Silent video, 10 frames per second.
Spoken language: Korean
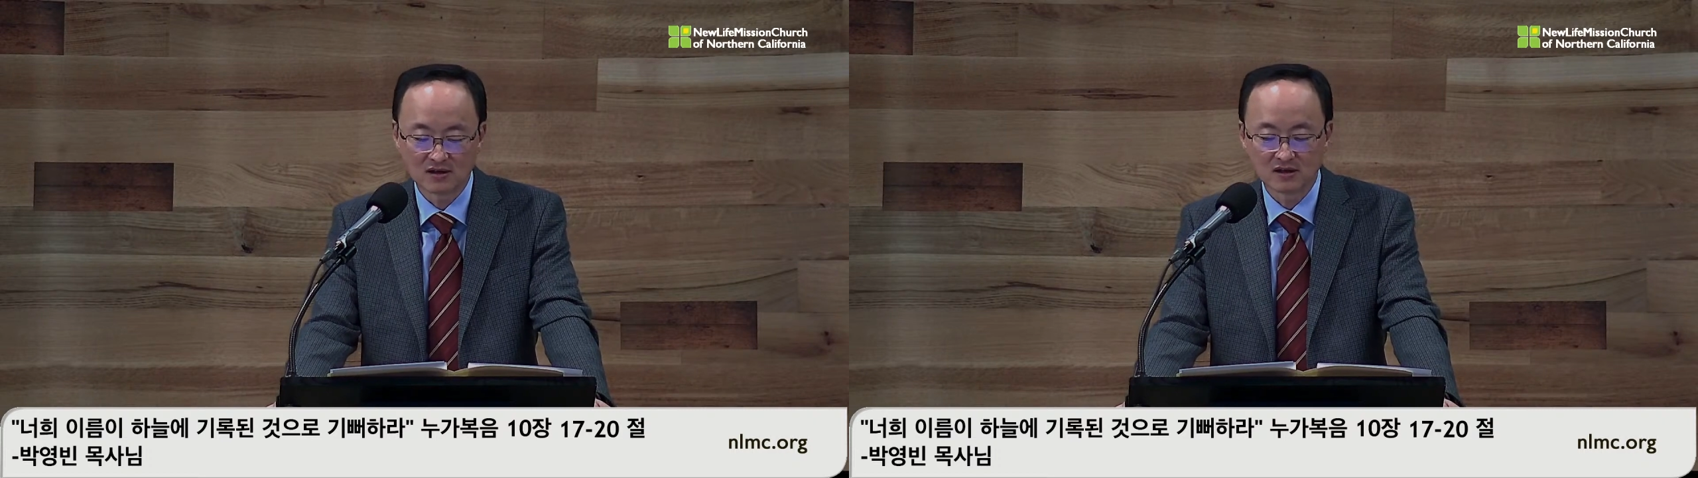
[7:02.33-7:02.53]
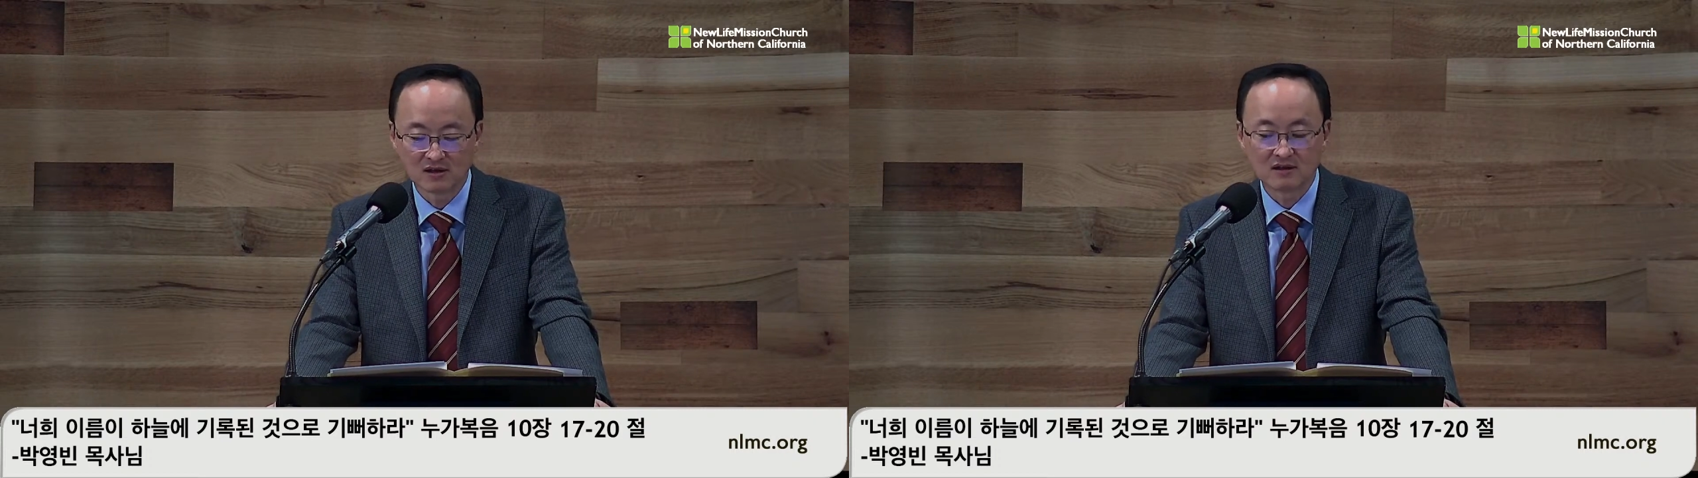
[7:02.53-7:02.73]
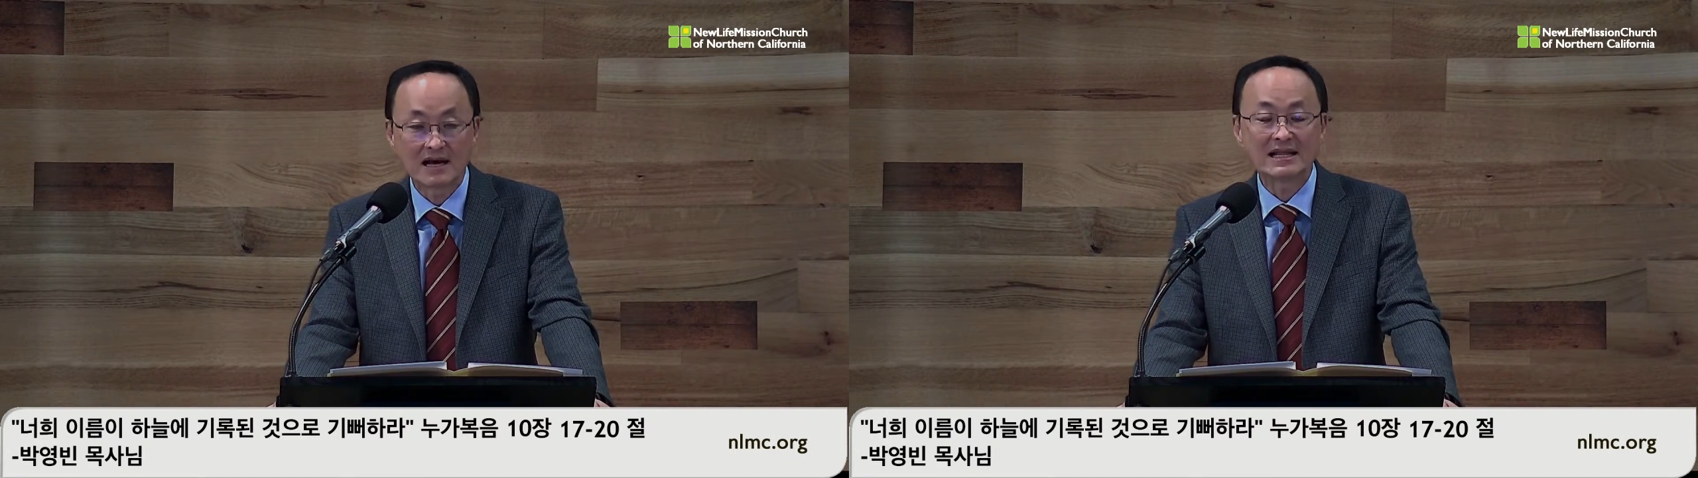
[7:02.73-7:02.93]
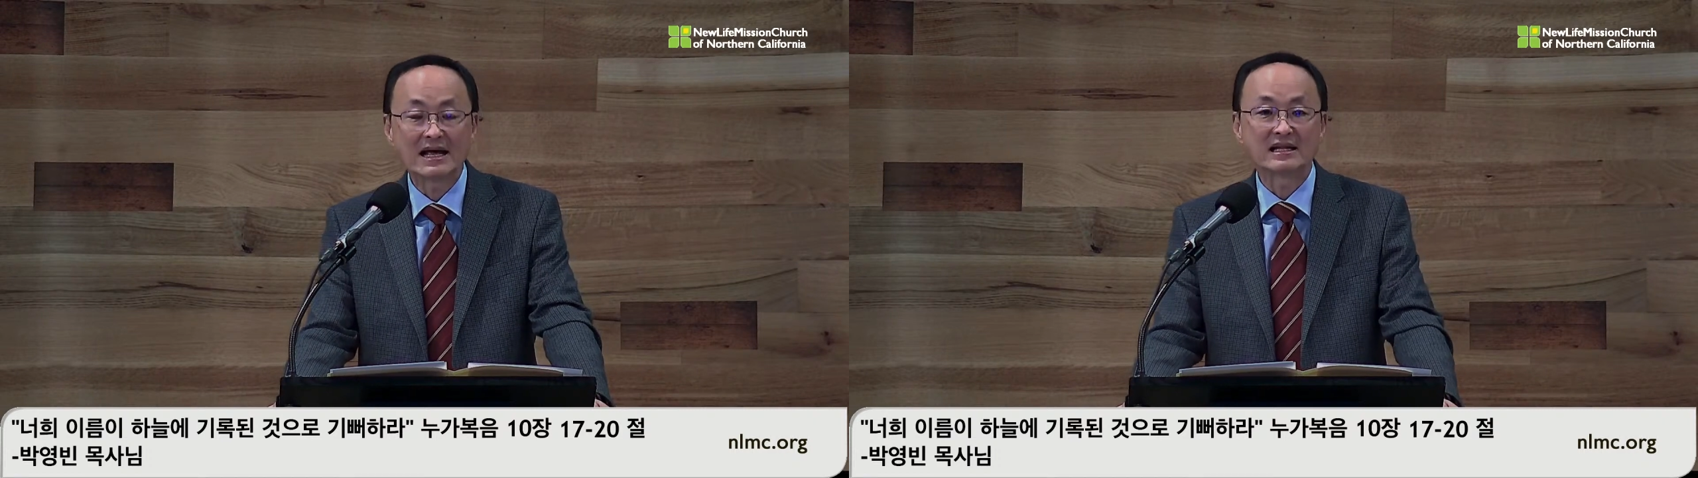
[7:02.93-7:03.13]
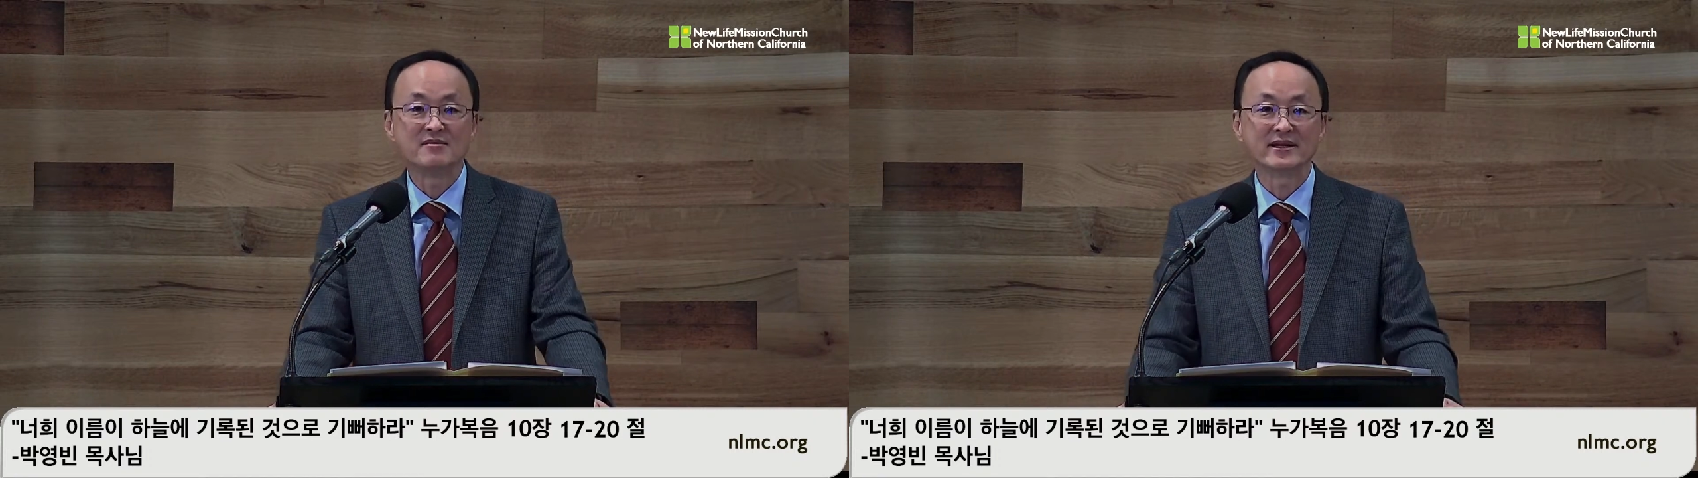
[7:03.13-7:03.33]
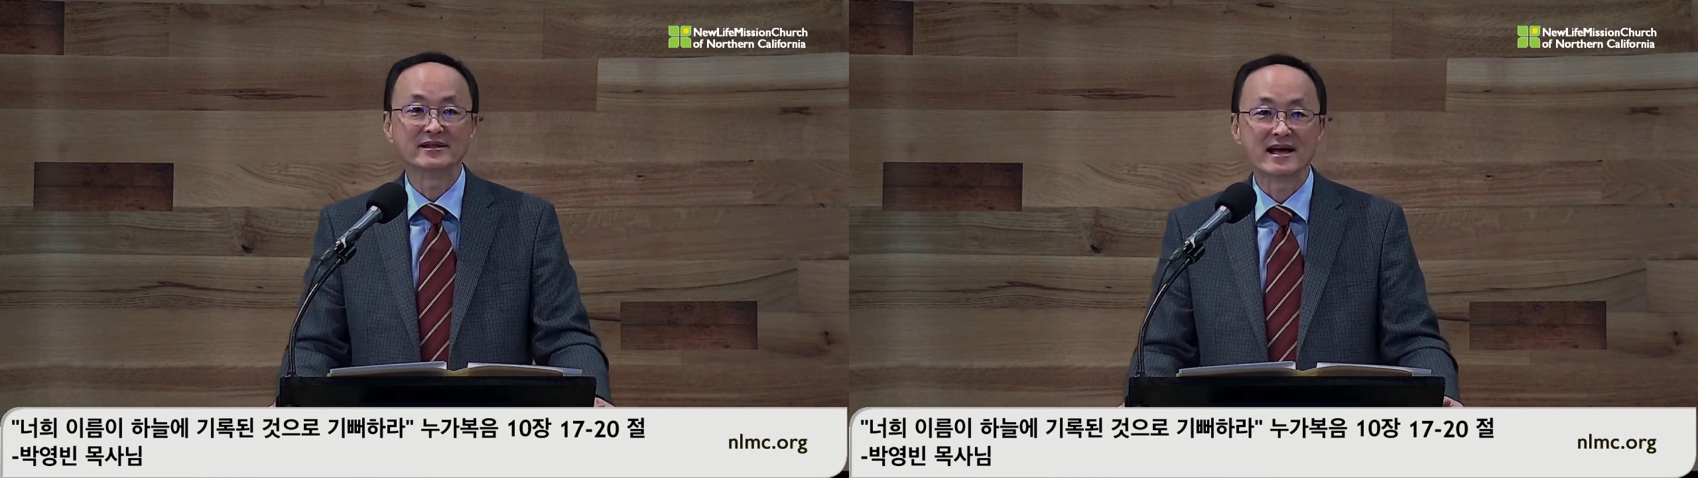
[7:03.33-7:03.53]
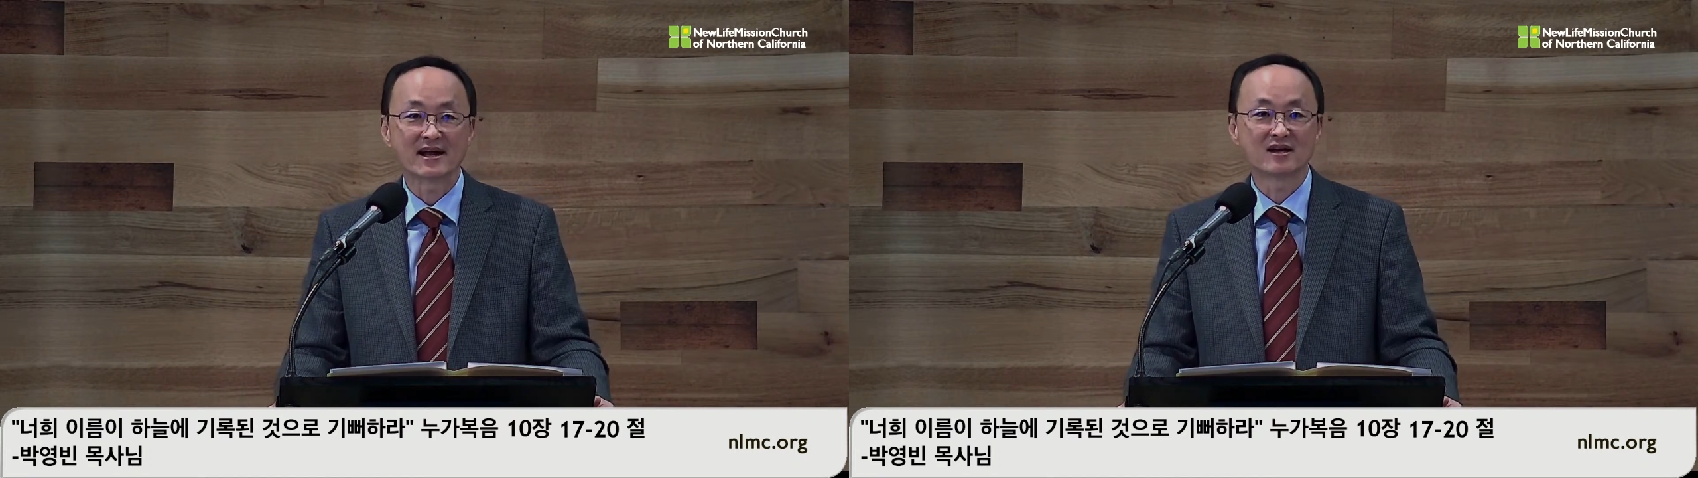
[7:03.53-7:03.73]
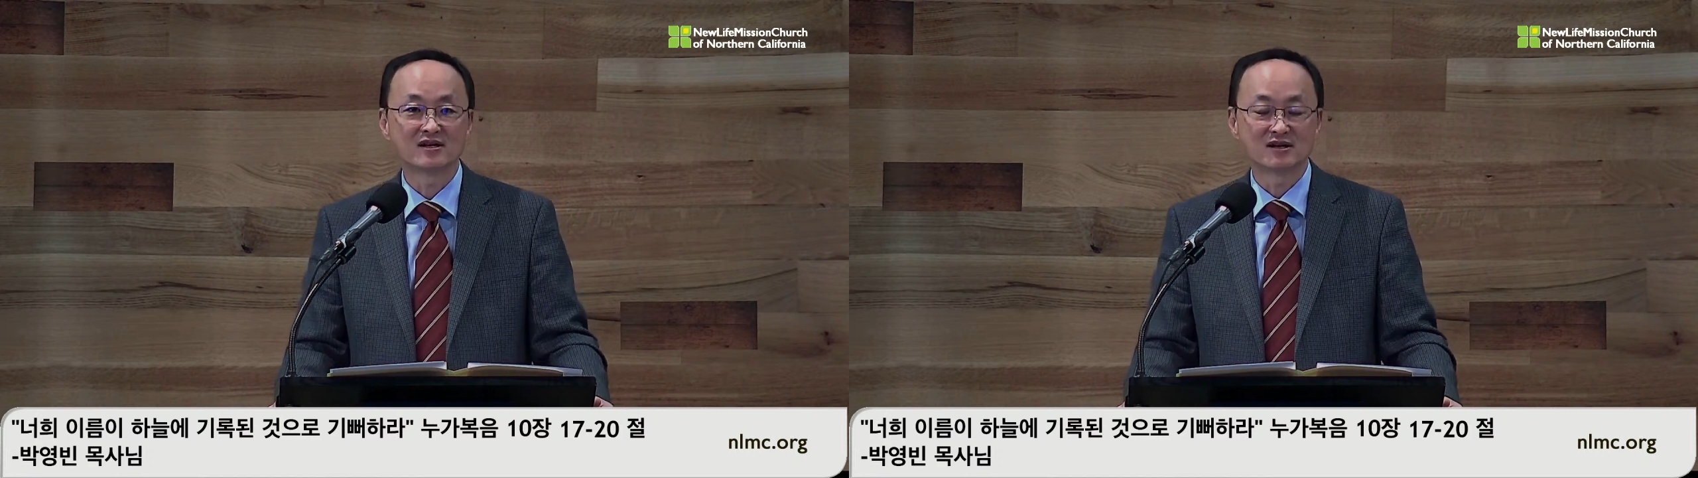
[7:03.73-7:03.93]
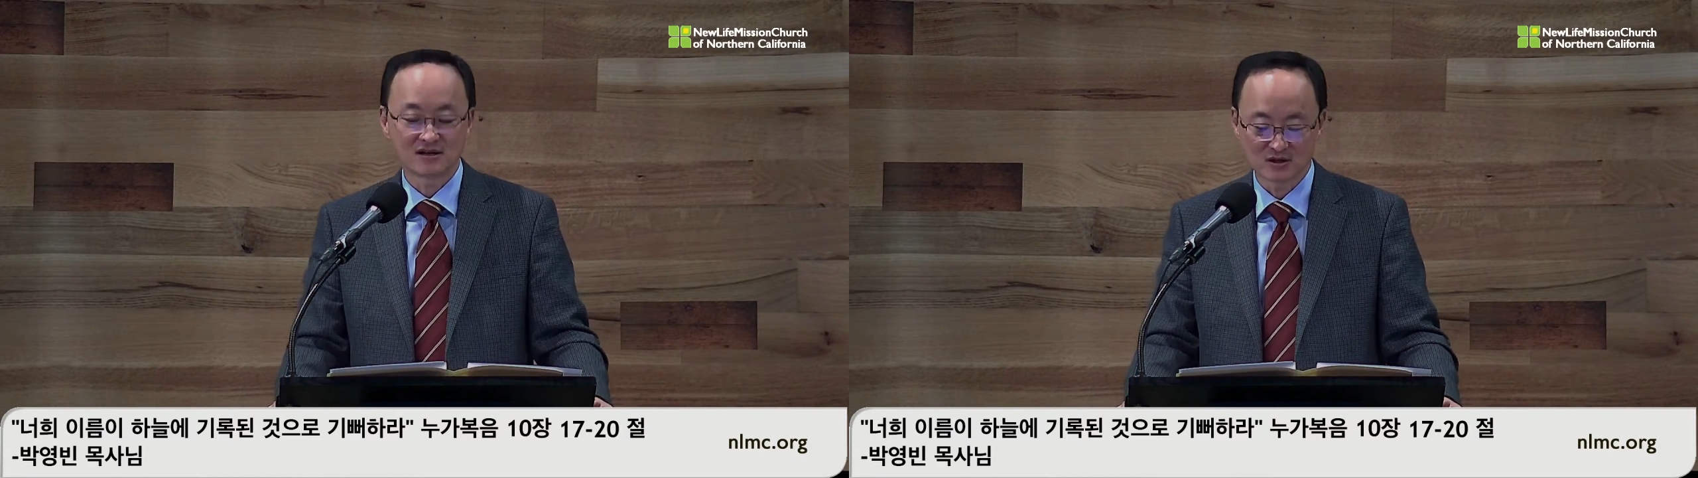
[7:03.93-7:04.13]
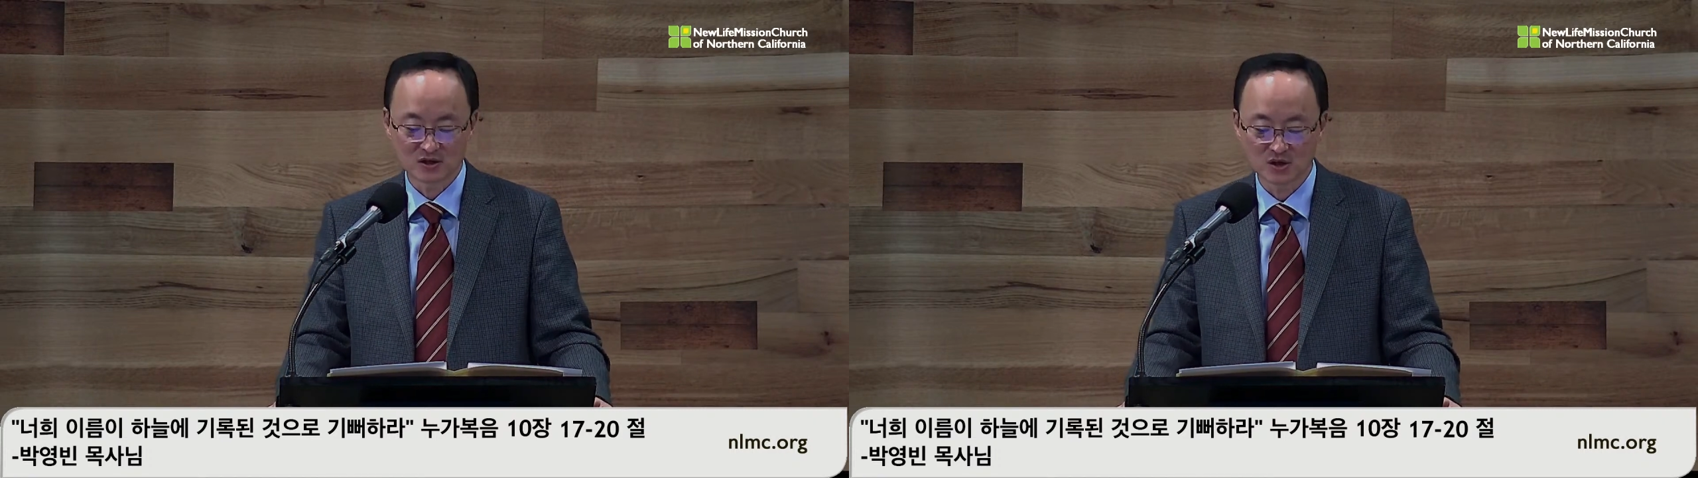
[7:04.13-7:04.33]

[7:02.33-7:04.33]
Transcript: 그들은 하나님의 나라를 그